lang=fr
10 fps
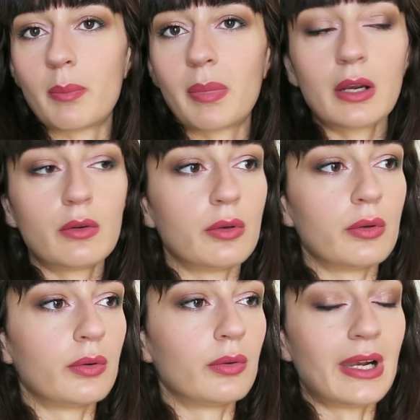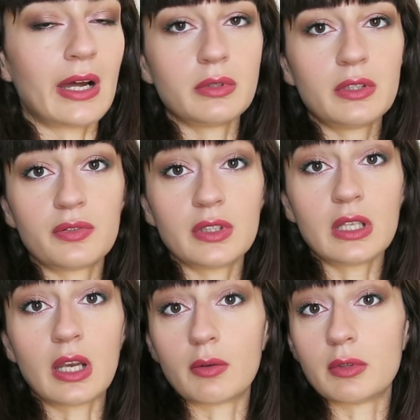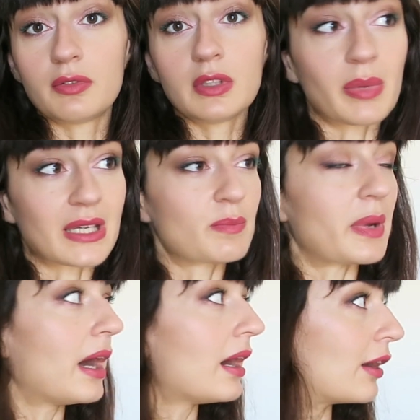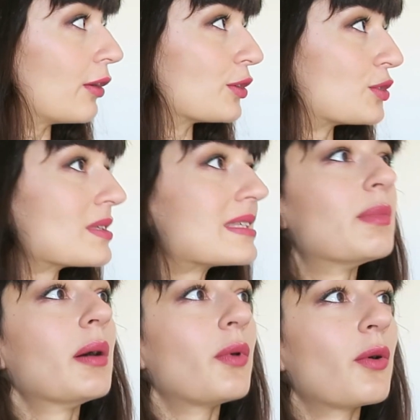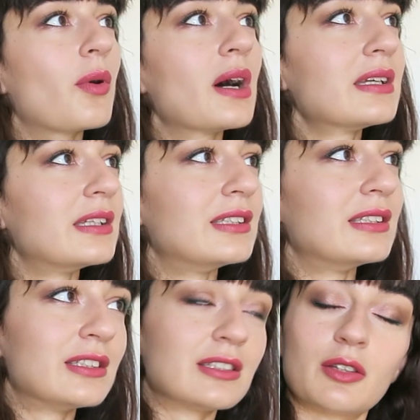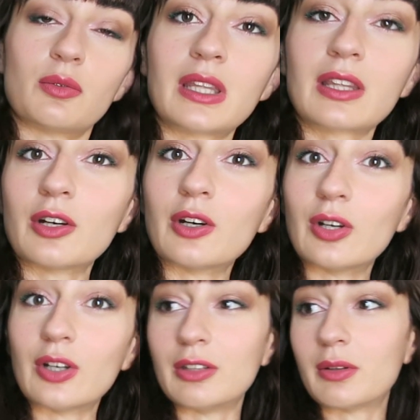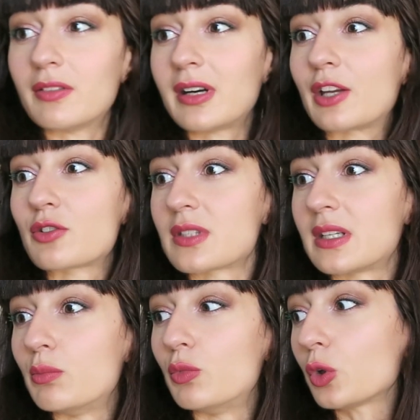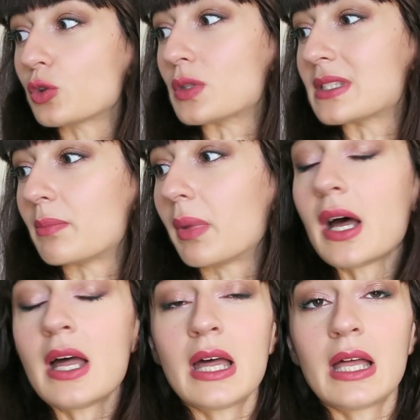il n'y a pas le, la wifi, la wifi ne passe pas. Alors je ne sais pas pourquoi, il, doit être, euh, il doit y avoir quelque chose dans les murs, je ne sais pas.